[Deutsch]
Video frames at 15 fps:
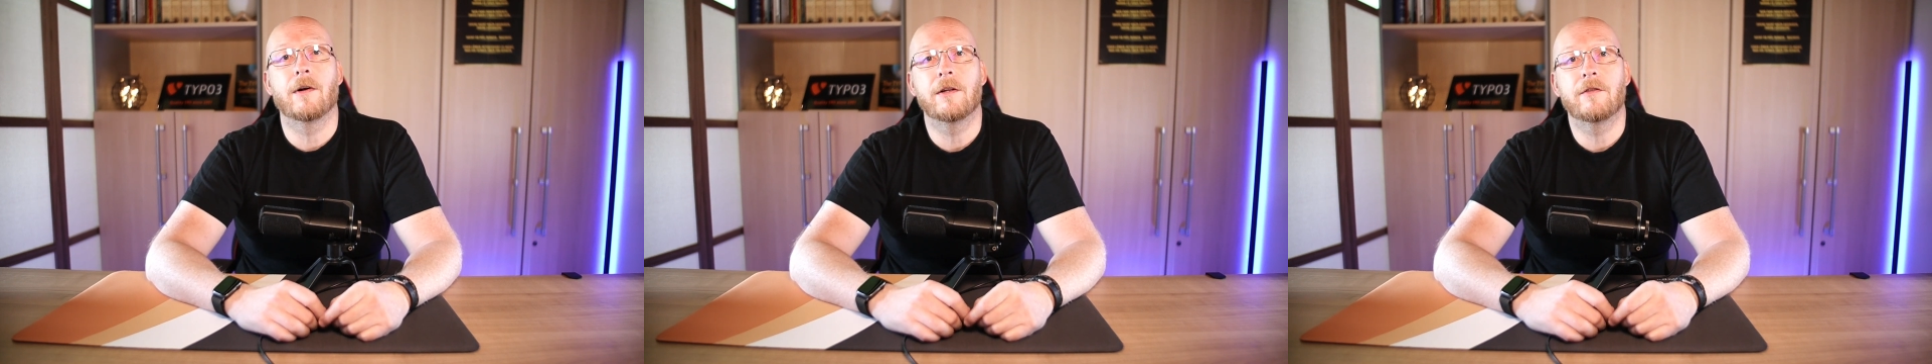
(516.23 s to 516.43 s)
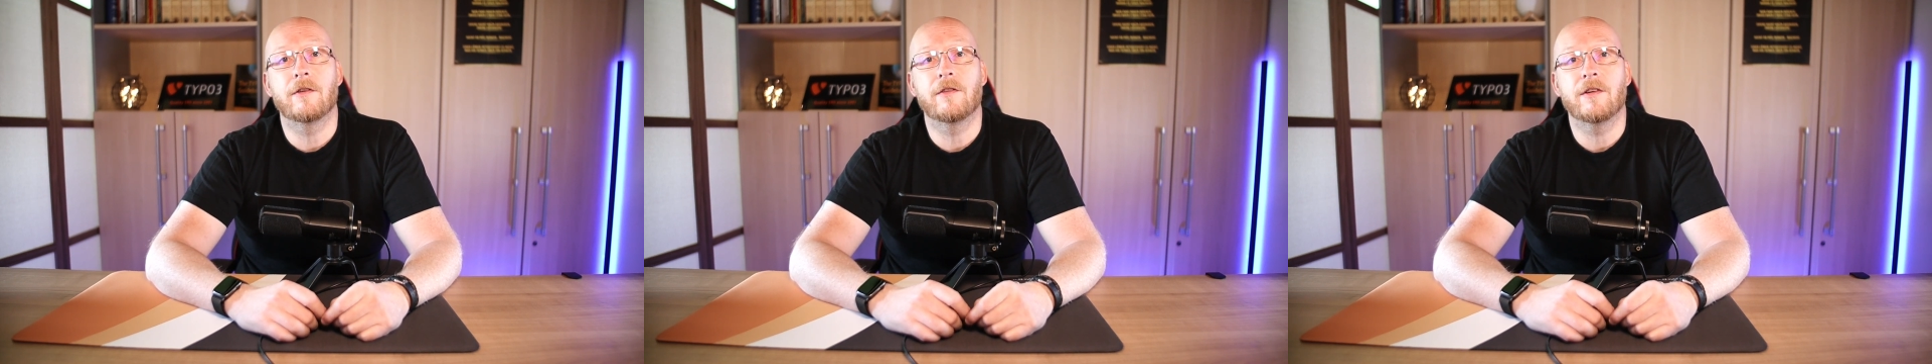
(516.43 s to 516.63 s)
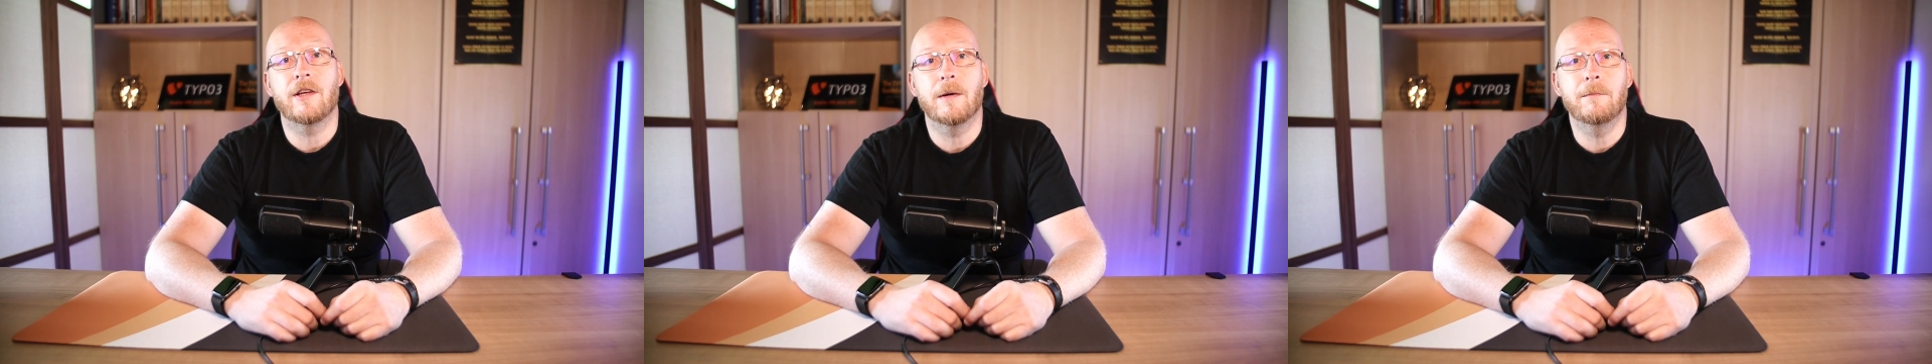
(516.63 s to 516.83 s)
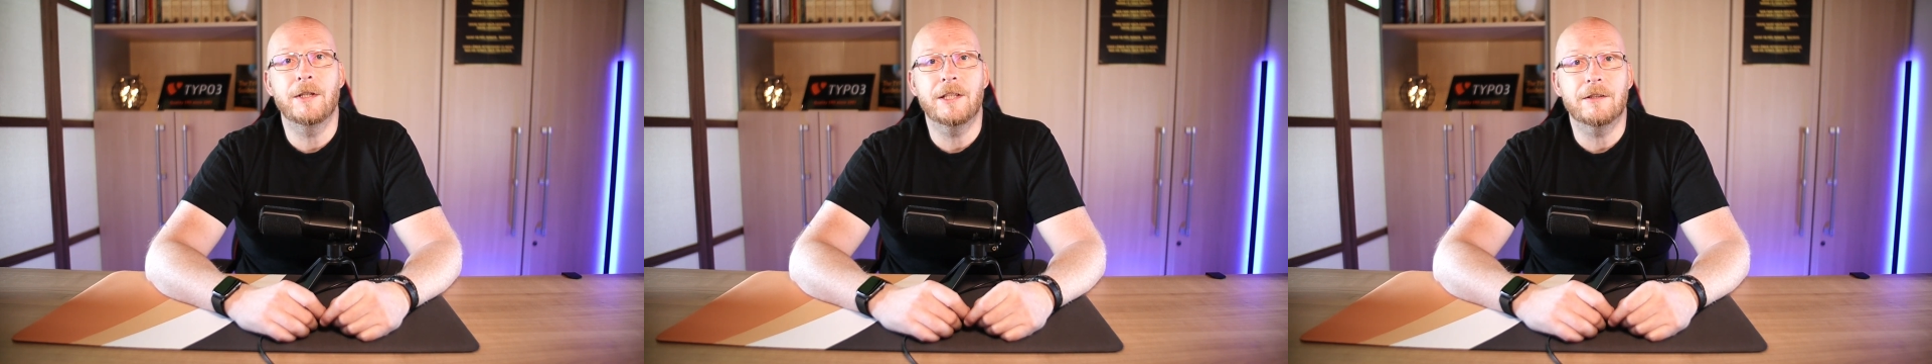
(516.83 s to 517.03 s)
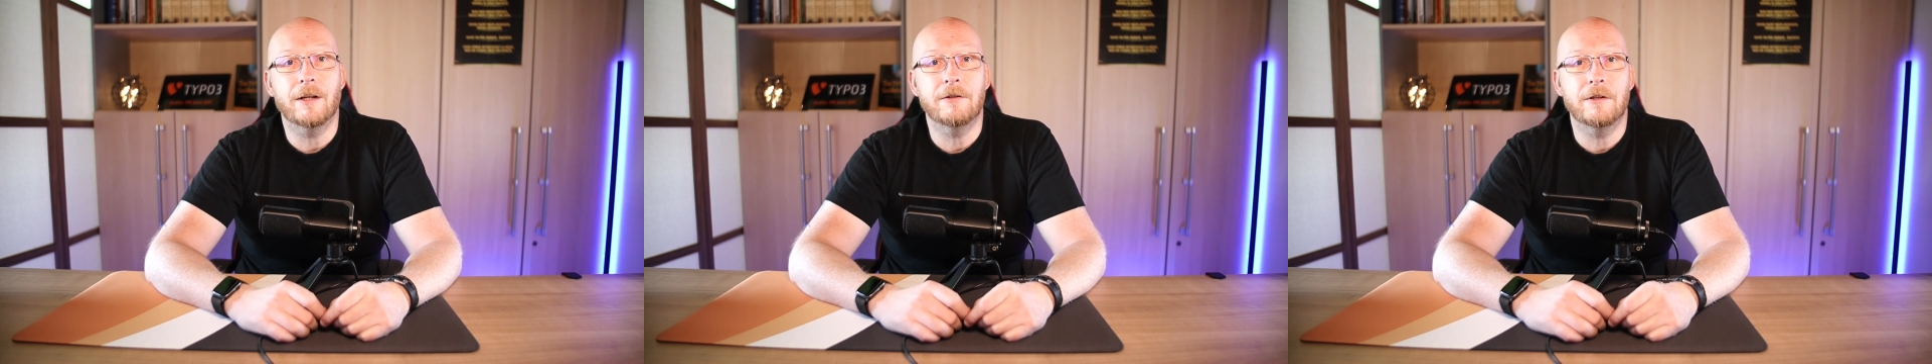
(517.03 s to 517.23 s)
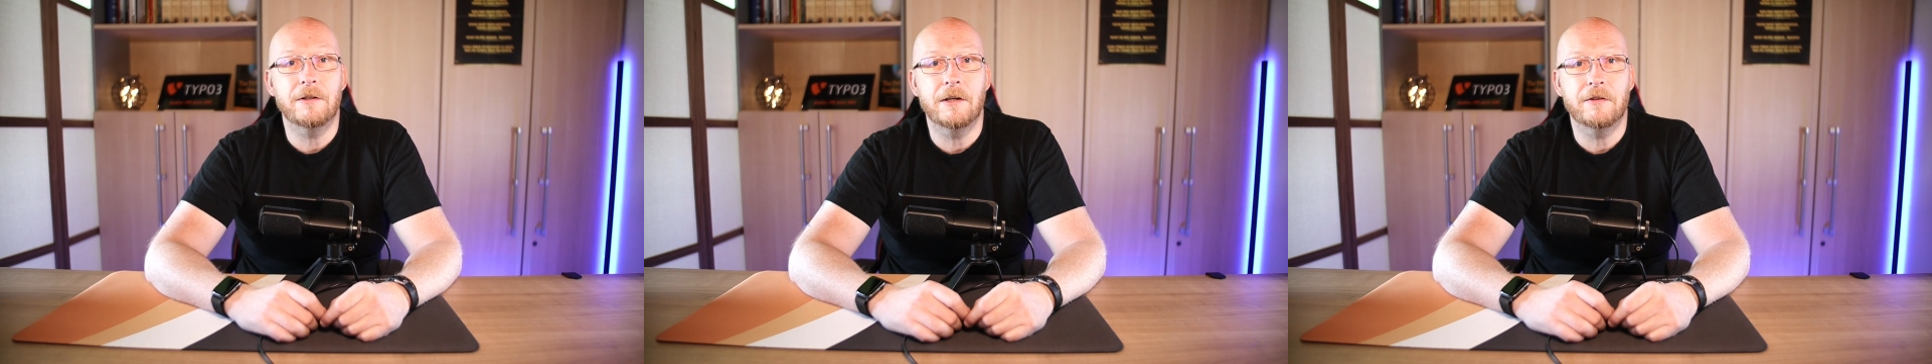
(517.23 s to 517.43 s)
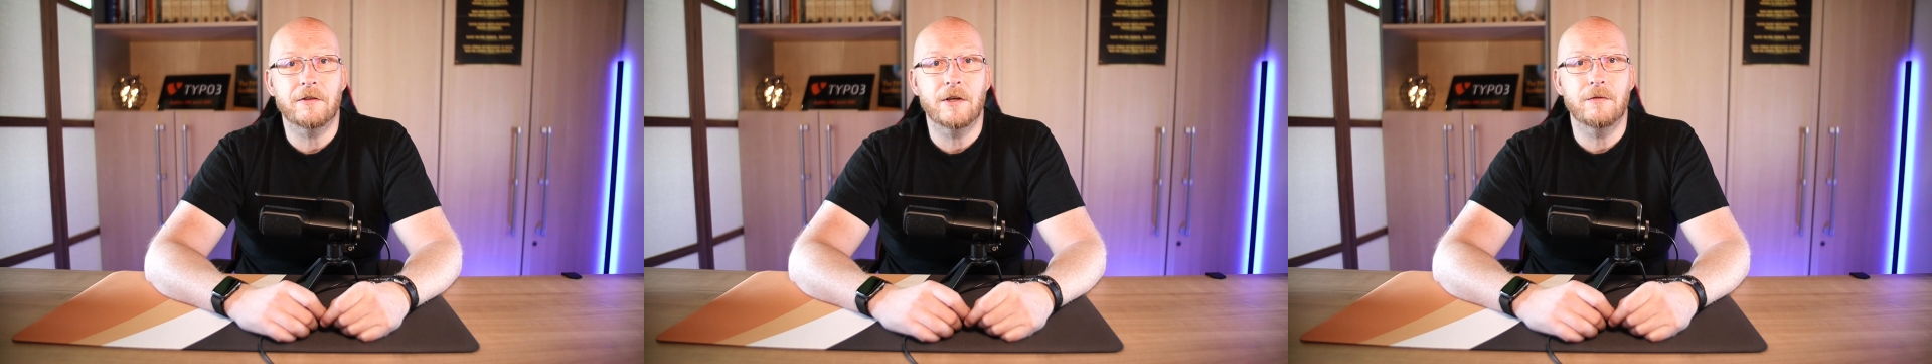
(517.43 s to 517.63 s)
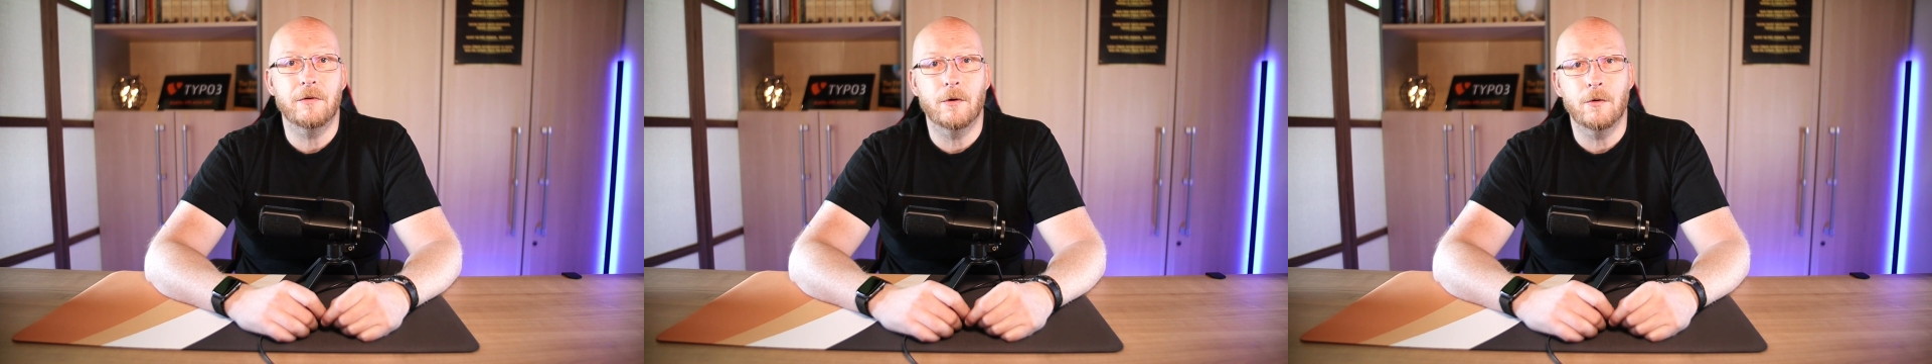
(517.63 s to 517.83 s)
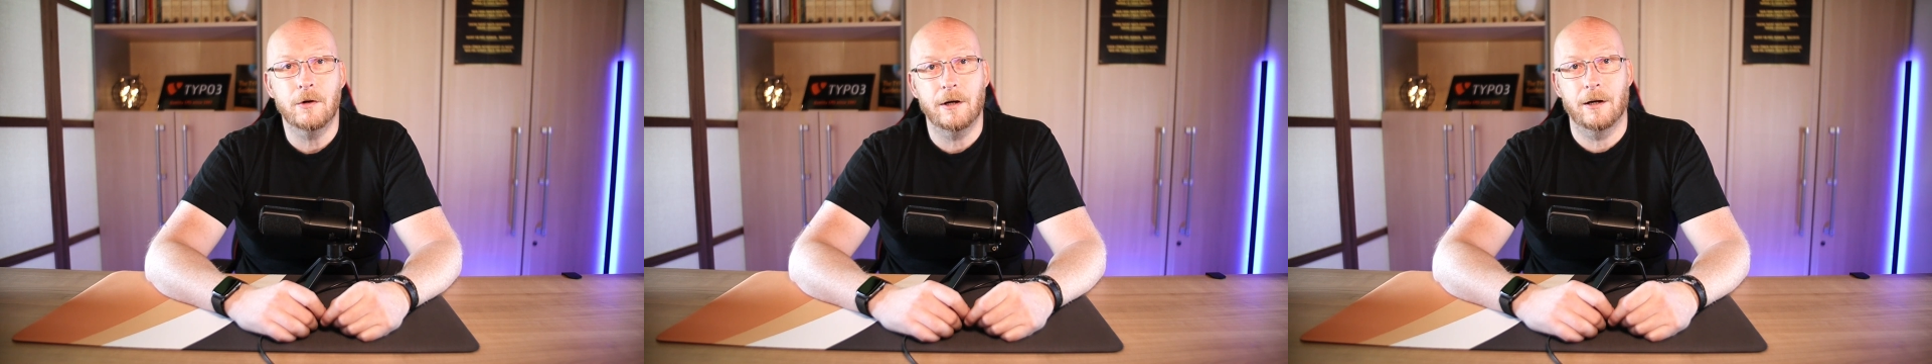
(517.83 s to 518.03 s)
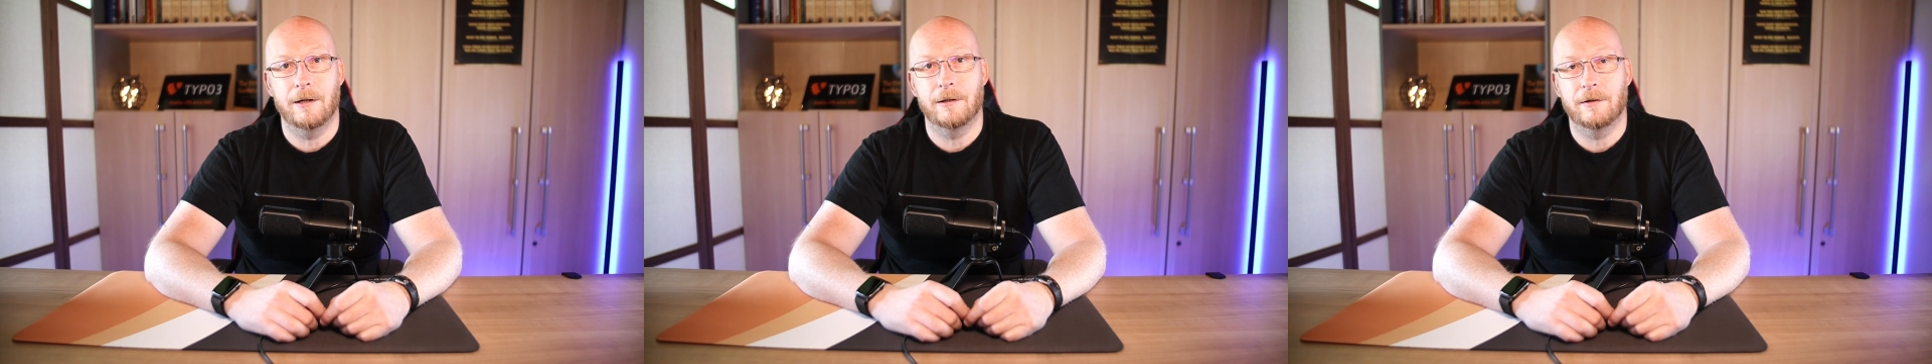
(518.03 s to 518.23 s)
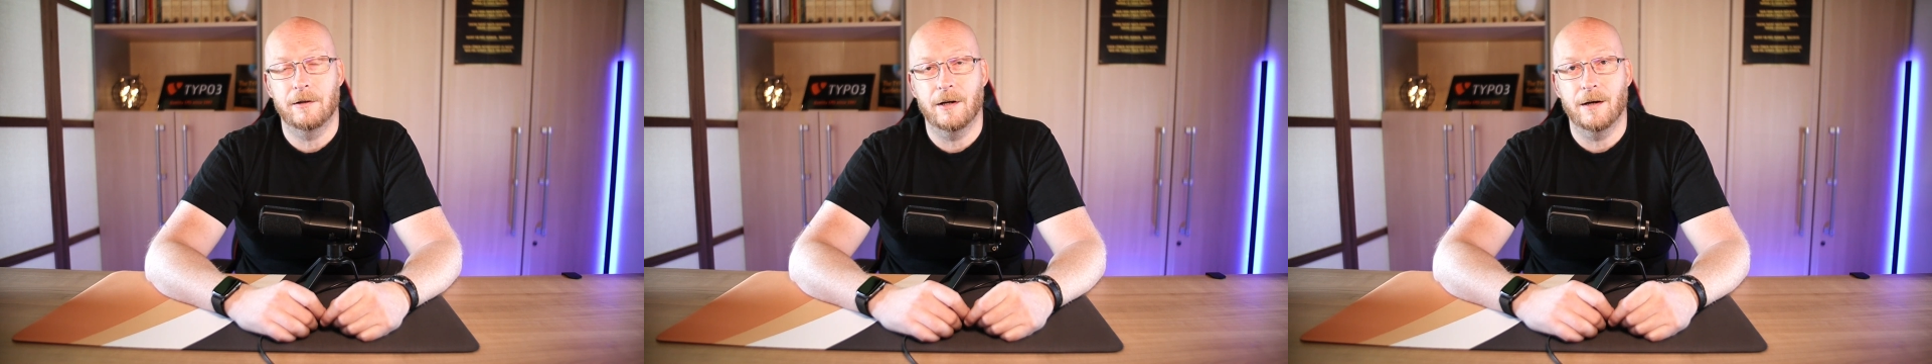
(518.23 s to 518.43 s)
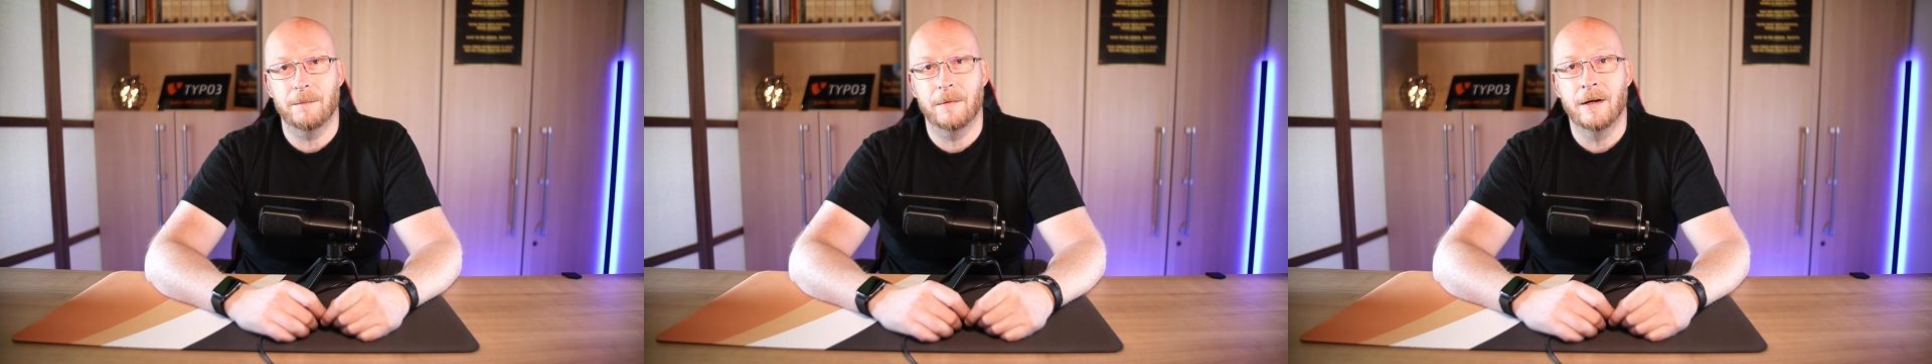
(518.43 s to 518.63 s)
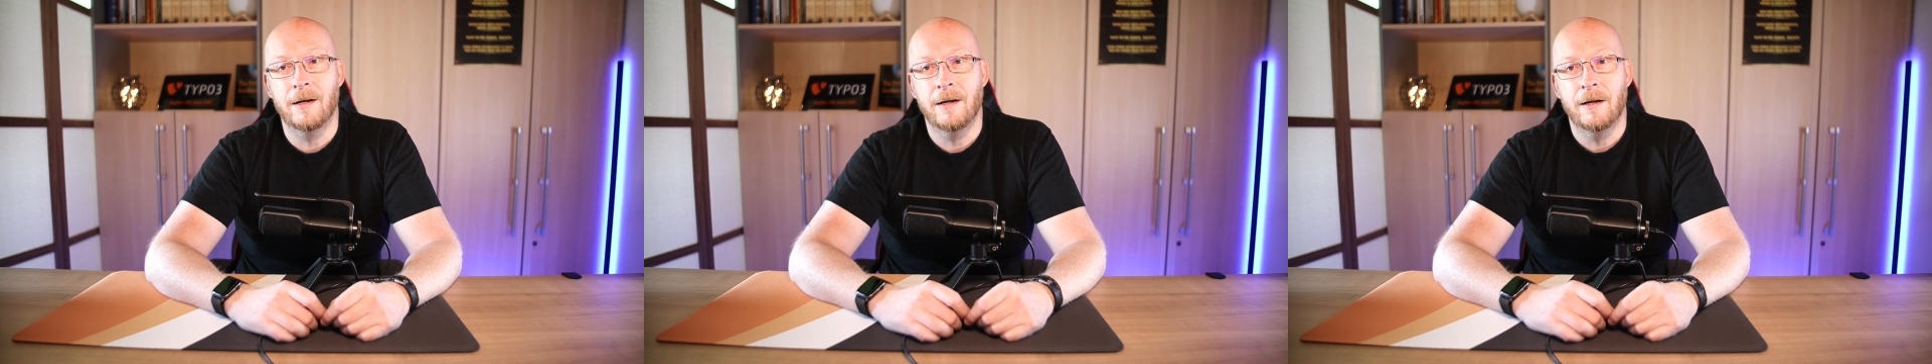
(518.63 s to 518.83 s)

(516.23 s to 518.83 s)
weil sie sich eben nicht an die DSGVO gehalten haben.